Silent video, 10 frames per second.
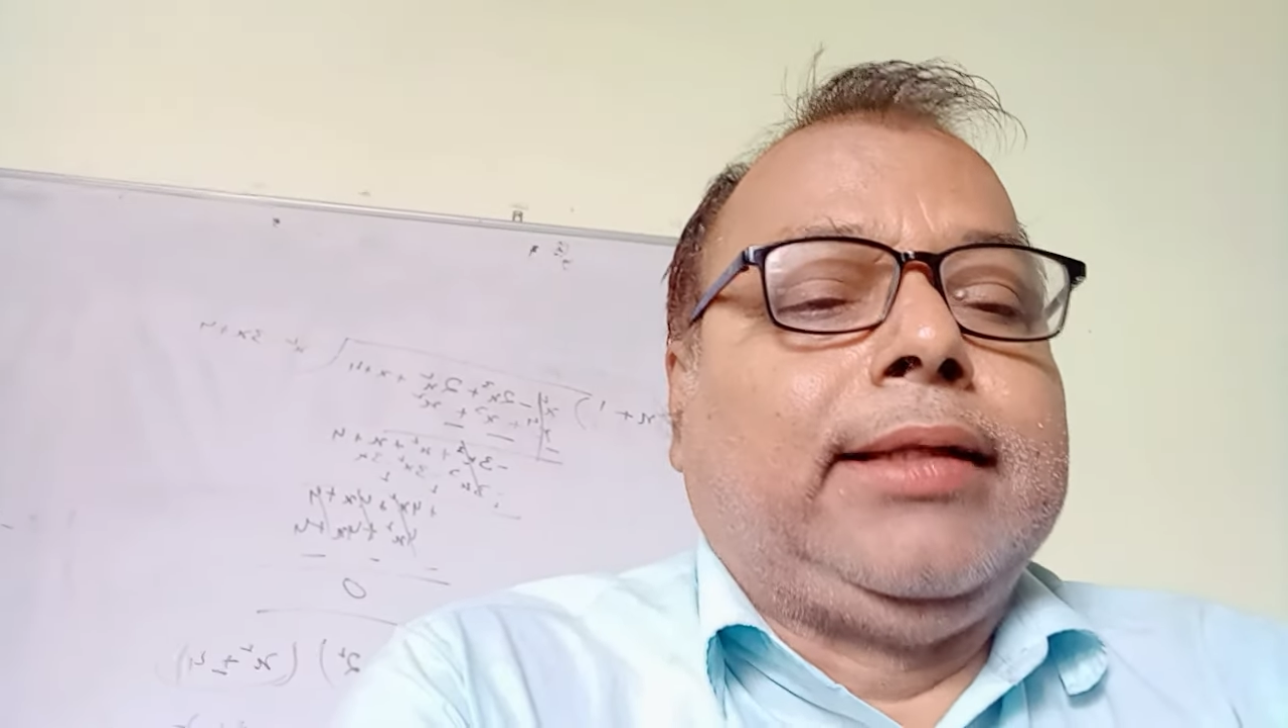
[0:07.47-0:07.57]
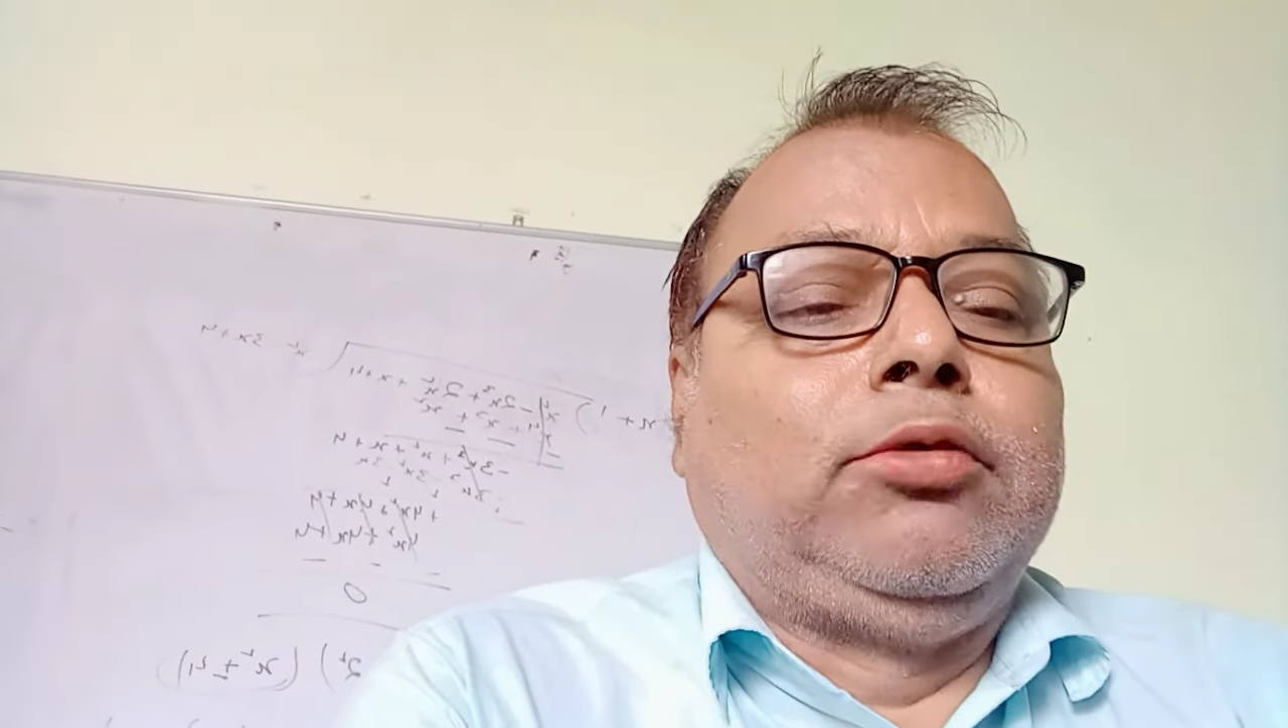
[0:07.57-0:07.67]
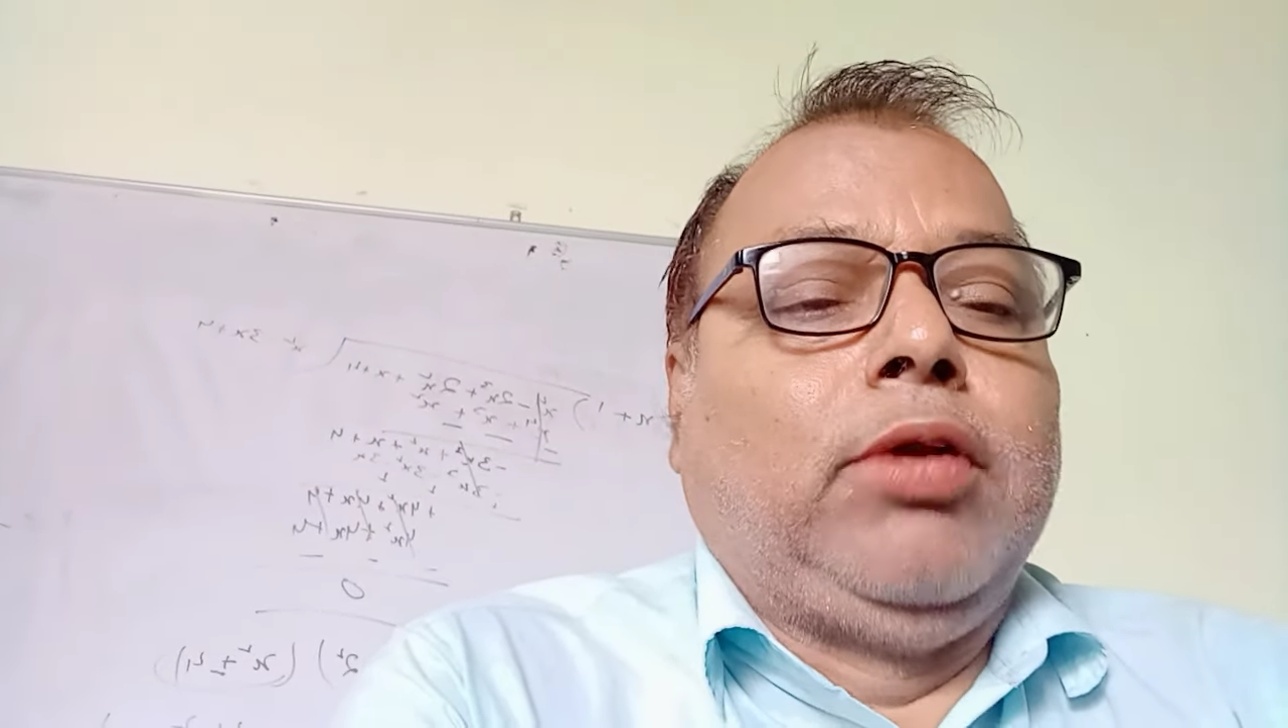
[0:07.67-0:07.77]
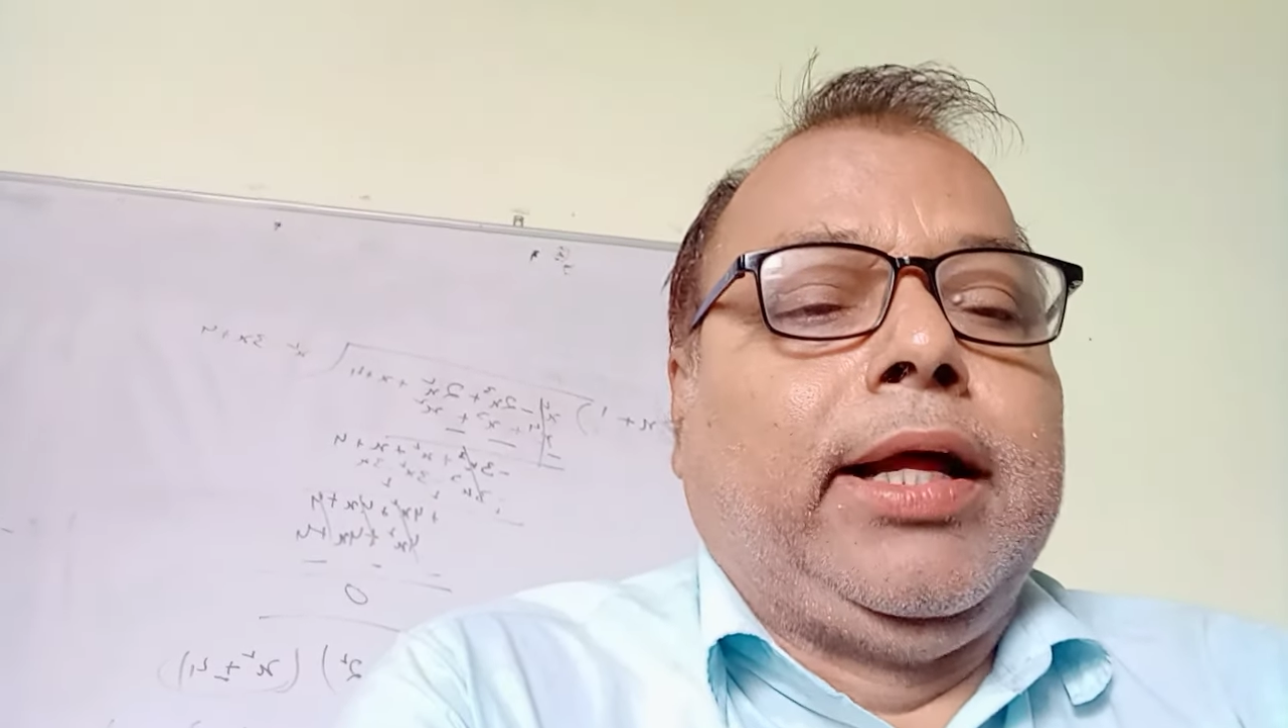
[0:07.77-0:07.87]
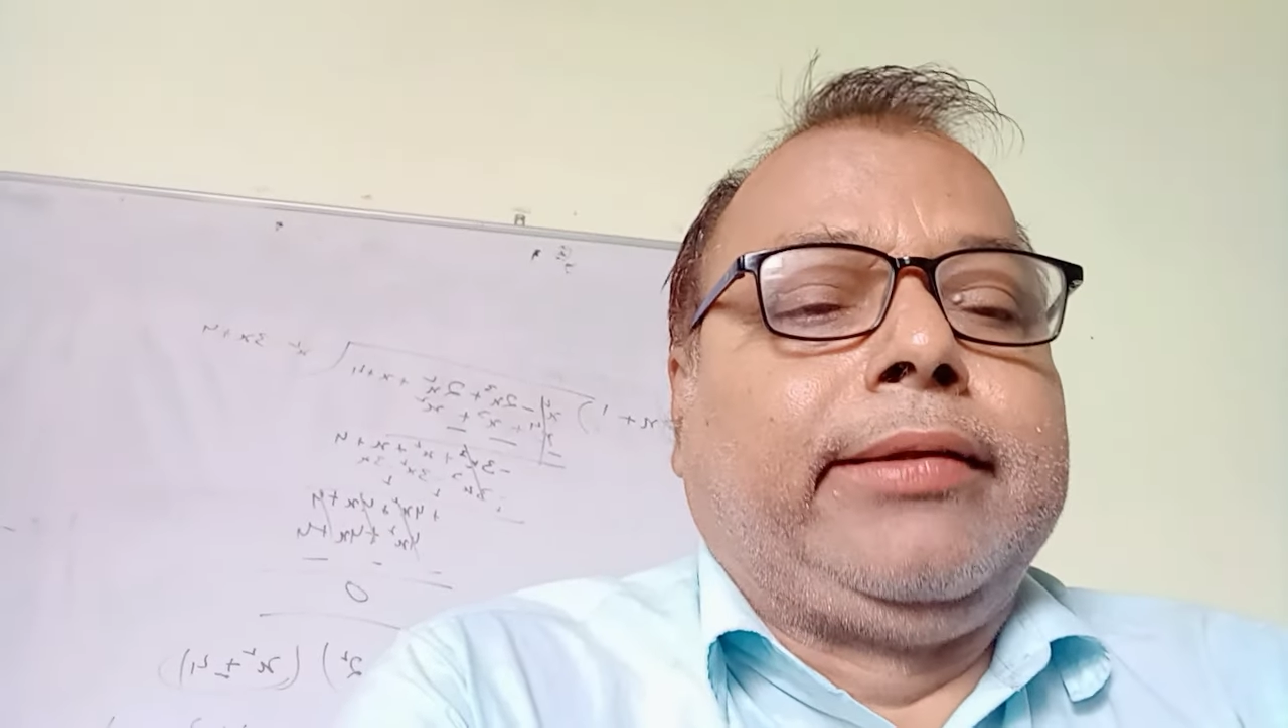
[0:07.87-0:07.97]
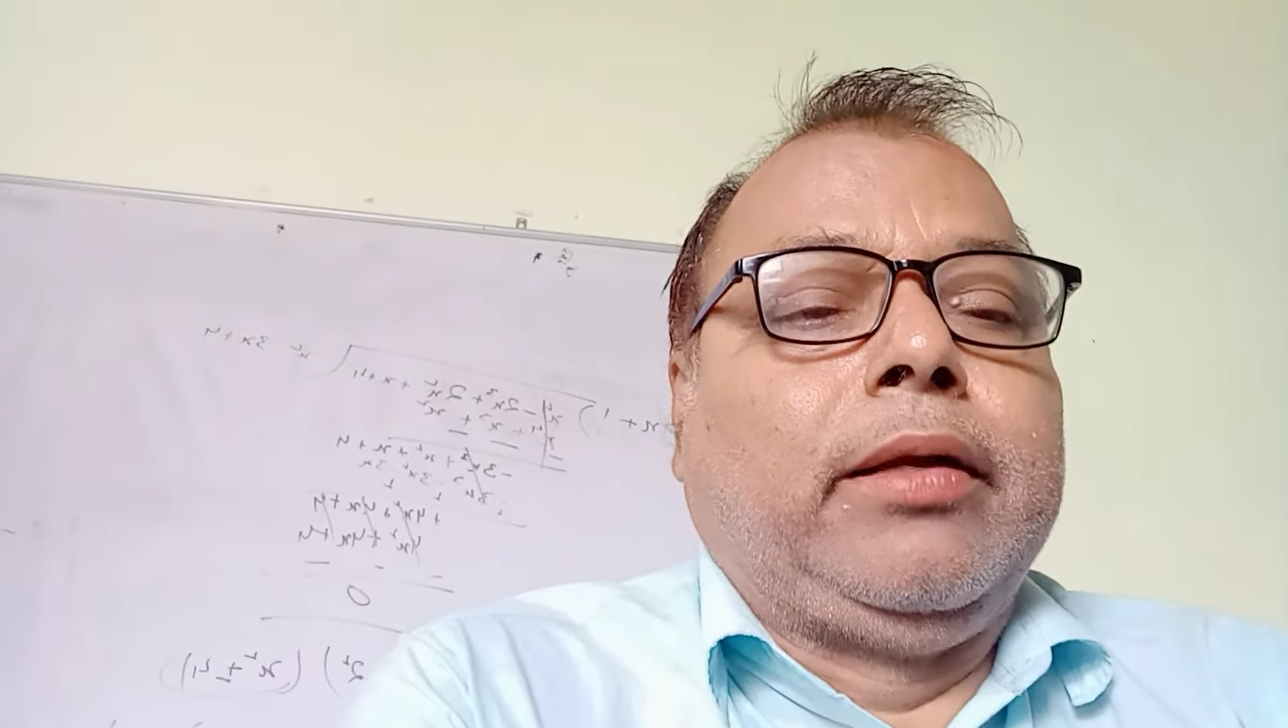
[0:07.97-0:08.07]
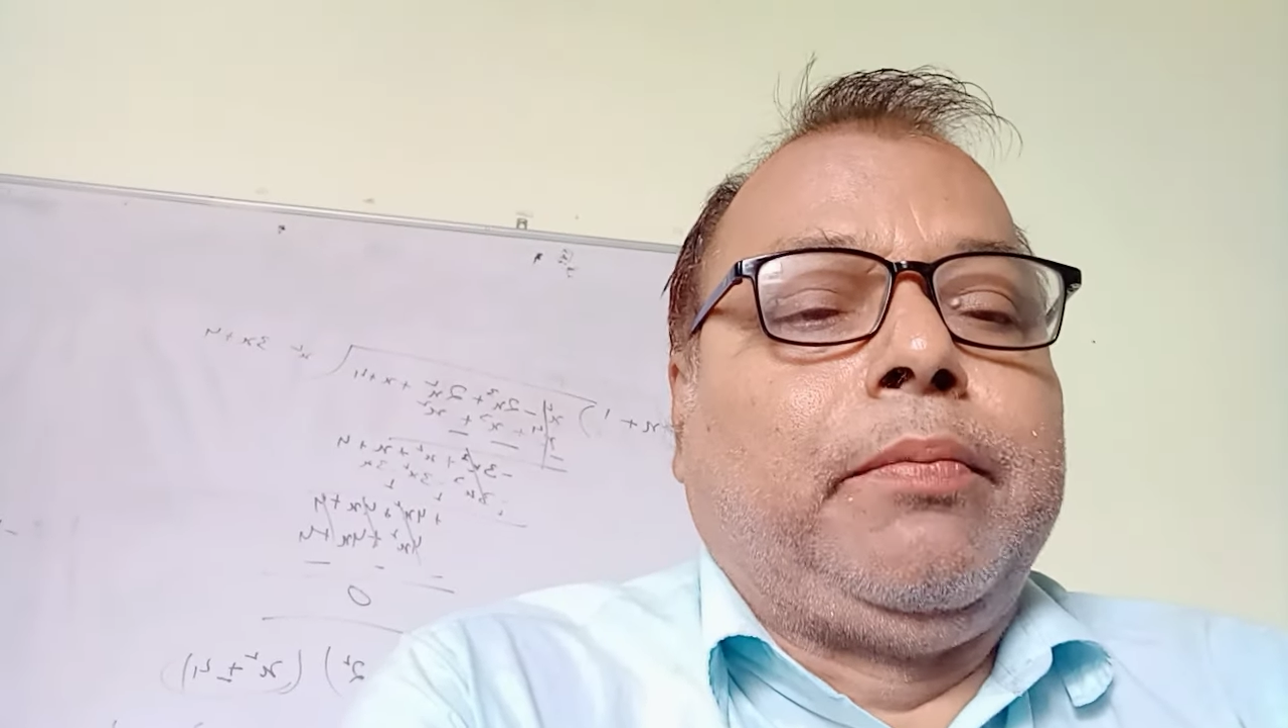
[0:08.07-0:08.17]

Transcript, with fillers: सात जुलाई